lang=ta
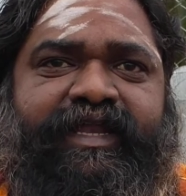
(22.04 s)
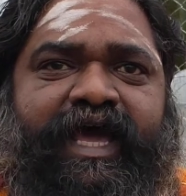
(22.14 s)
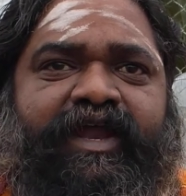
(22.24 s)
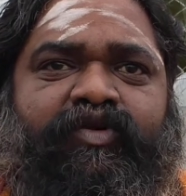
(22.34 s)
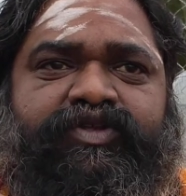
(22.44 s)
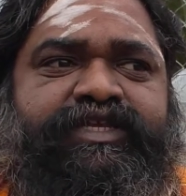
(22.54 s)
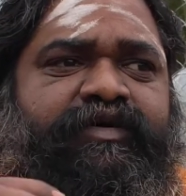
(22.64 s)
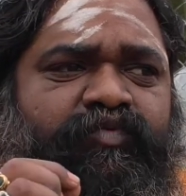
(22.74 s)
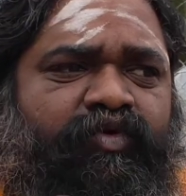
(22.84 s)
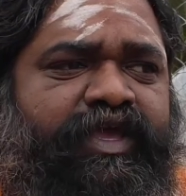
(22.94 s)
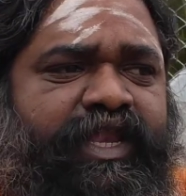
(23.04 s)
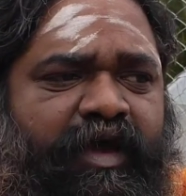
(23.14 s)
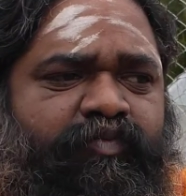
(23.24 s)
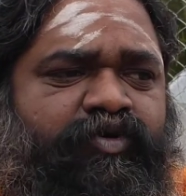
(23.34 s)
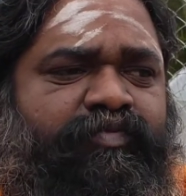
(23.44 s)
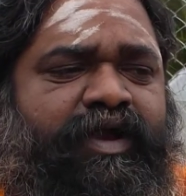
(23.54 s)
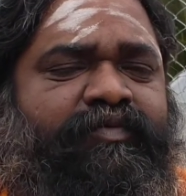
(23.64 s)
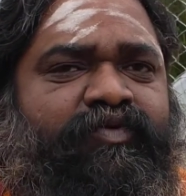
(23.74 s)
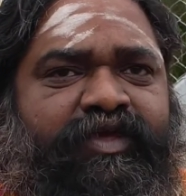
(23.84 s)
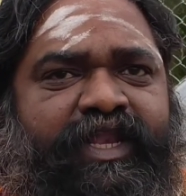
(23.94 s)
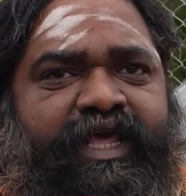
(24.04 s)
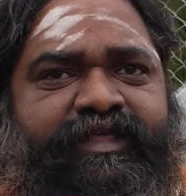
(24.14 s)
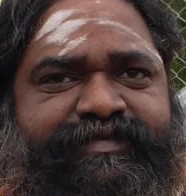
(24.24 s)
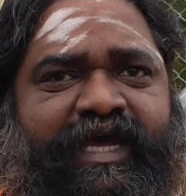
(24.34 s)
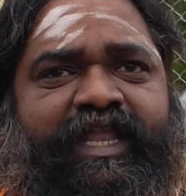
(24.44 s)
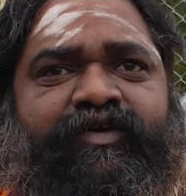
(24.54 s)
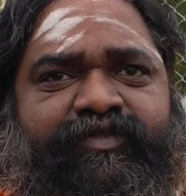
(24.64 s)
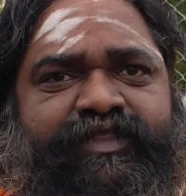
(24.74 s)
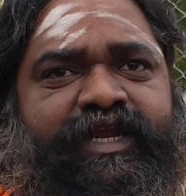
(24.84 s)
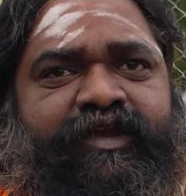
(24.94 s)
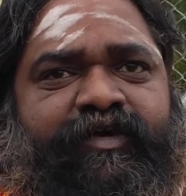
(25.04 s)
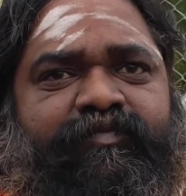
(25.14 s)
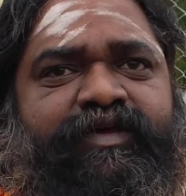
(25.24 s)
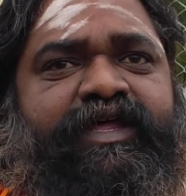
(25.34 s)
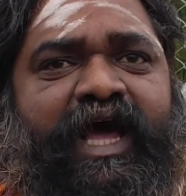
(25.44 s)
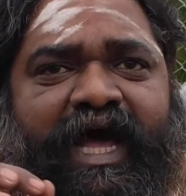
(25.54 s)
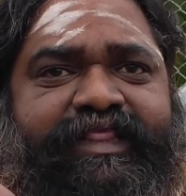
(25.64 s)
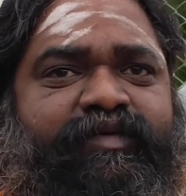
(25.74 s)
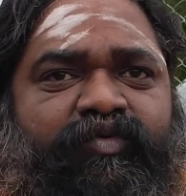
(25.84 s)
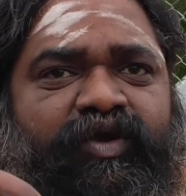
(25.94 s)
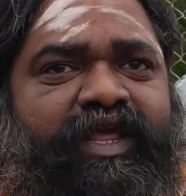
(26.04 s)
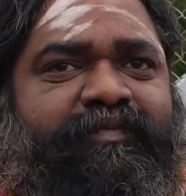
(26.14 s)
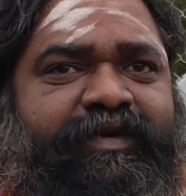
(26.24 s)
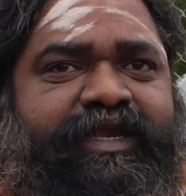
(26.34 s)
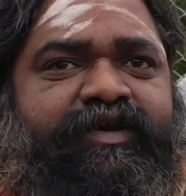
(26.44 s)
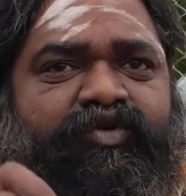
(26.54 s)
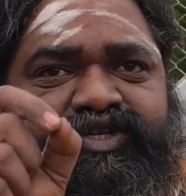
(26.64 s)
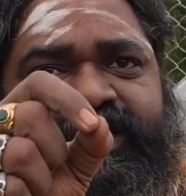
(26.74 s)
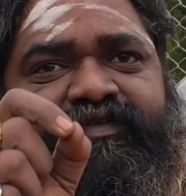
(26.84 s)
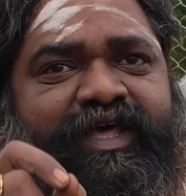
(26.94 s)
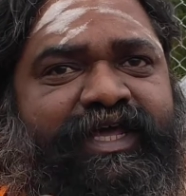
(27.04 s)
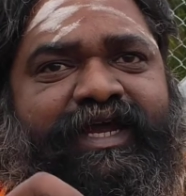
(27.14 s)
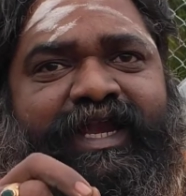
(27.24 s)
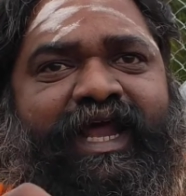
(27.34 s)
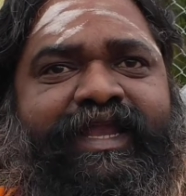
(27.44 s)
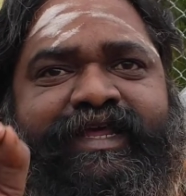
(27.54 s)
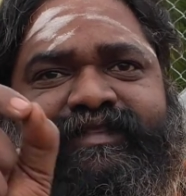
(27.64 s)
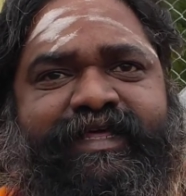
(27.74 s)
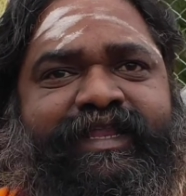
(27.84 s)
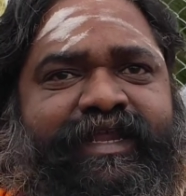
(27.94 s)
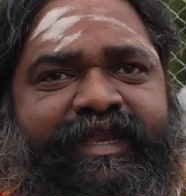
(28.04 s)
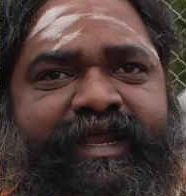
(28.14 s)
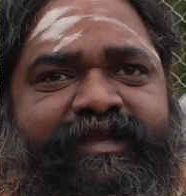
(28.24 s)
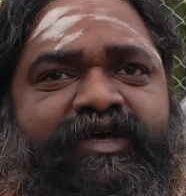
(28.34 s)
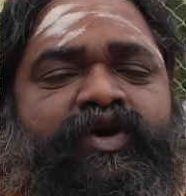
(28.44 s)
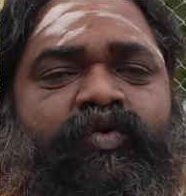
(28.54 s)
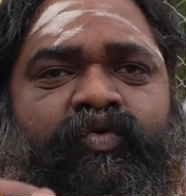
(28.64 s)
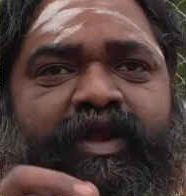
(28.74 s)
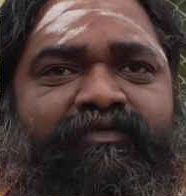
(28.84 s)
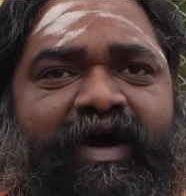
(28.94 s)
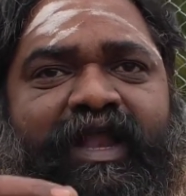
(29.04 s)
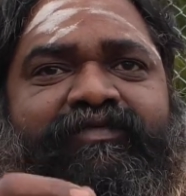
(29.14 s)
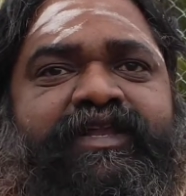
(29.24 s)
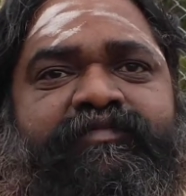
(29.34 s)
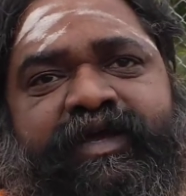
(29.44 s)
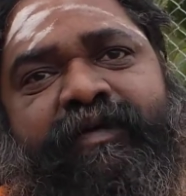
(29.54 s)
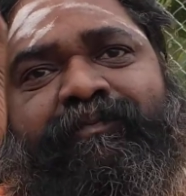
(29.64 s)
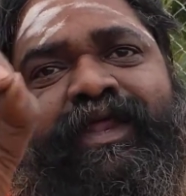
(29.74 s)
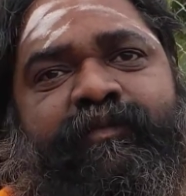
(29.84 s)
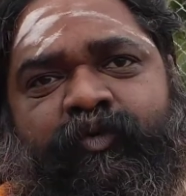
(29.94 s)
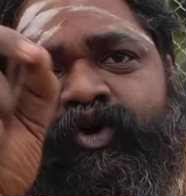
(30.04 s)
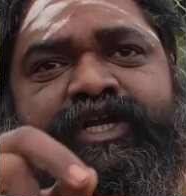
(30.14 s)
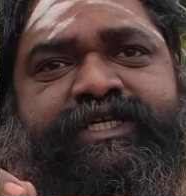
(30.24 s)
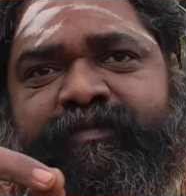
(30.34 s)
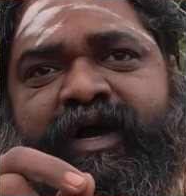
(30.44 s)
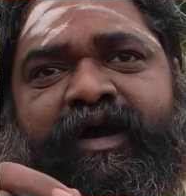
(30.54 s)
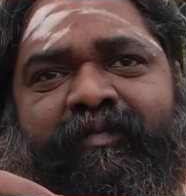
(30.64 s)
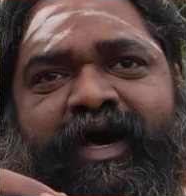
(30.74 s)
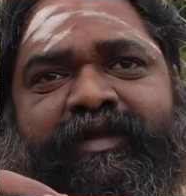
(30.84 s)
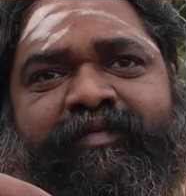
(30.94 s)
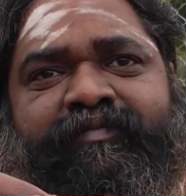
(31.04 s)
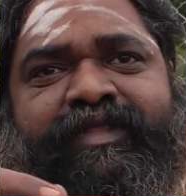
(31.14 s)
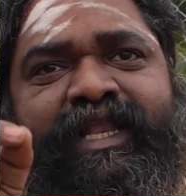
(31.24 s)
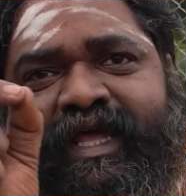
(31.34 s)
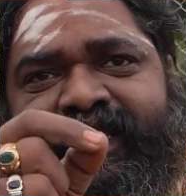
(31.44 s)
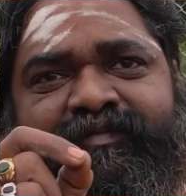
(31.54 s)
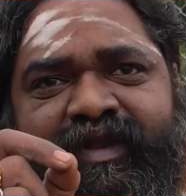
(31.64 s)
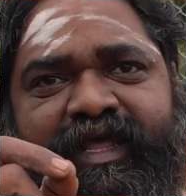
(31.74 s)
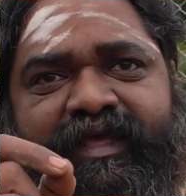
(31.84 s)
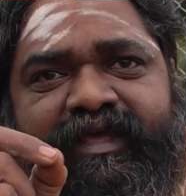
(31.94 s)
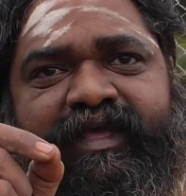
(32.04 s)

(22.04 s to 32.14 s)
நாங்கள் ஒரு சில மூலிகையில் அபூர்வமான மூலிகளை சாலையோரத்தில் கண்டோம் அந்த மூலிகை பற்றிய ஒரு சில விளக்கங்களை அடியன் தருகின்றேன் உங்கள் வாழ்வில் மிகப்பெரிய பொக்கிஷமாக மாறும் என்பதில் ஐயமில்லை